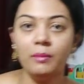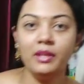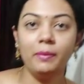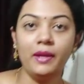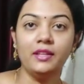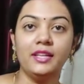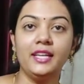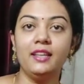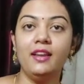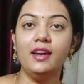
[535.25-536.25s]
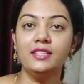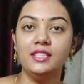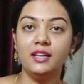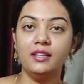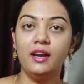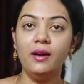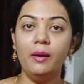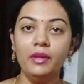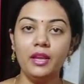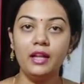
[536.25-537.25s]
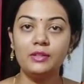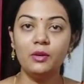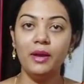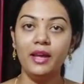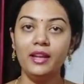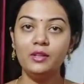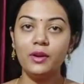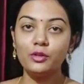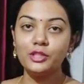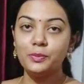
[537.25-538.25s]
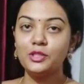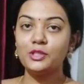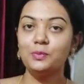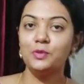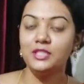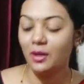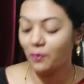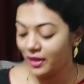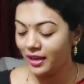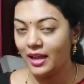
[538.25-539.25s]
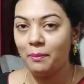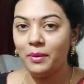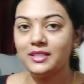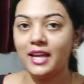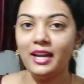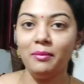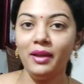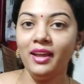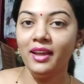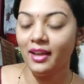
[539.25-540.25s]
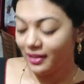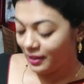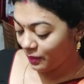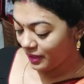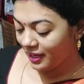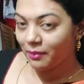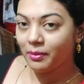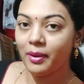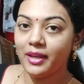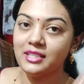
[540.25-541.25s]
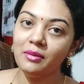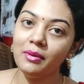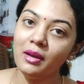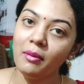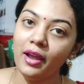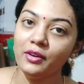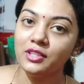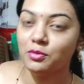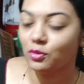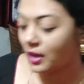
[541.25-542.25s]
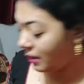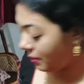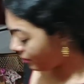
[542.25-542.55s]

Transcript: सुबह मैंने पहना था कितना अच्छा था अभी रात को मैं ना थोड़ा कुछ कुछ कुछ कुछ सा हो गया यहाँ पे साइड में क्योंकि अभी मैं इसी में ना वहीं को जब सुलाई